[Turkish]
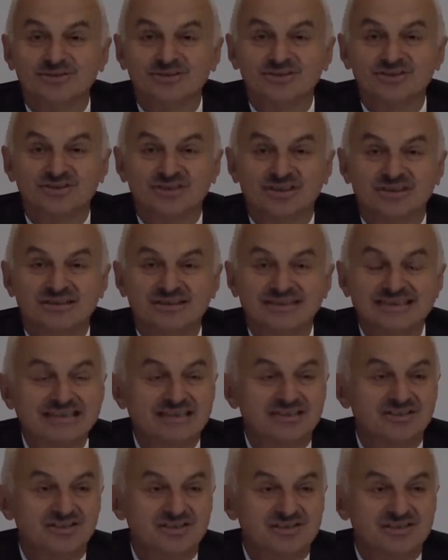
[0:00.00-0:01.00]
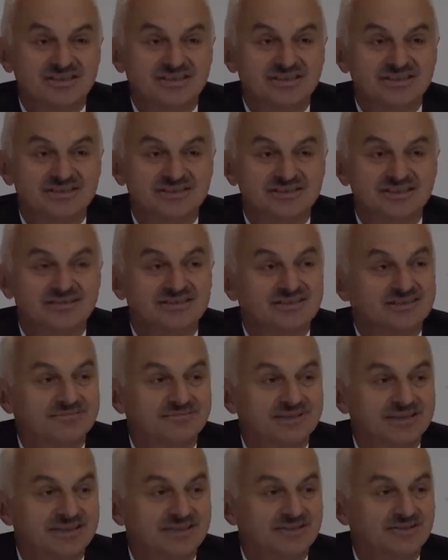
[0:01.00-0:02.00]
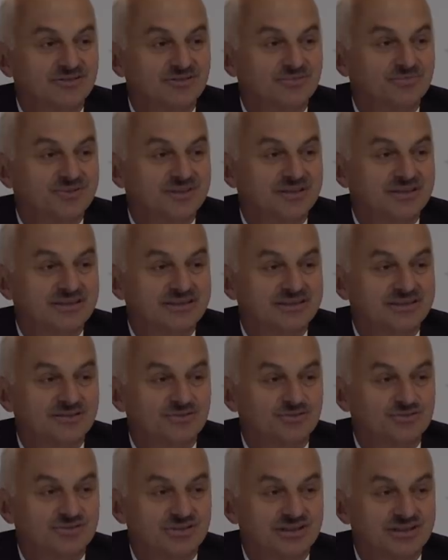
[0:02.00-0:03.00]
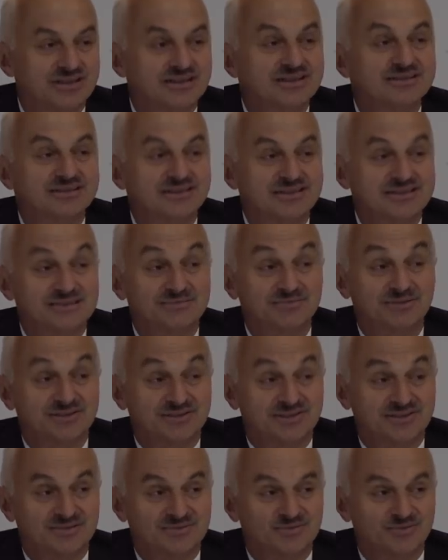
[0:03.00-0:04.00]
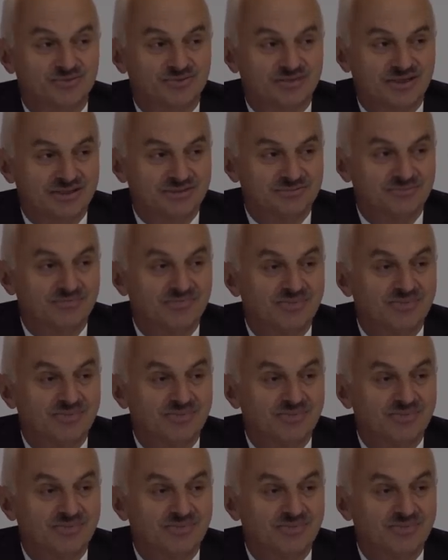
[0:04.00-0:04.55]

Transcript: İnşallah gelecek sene jandarma genel komutanlığına 3 tane teslim edeceğiz bundan.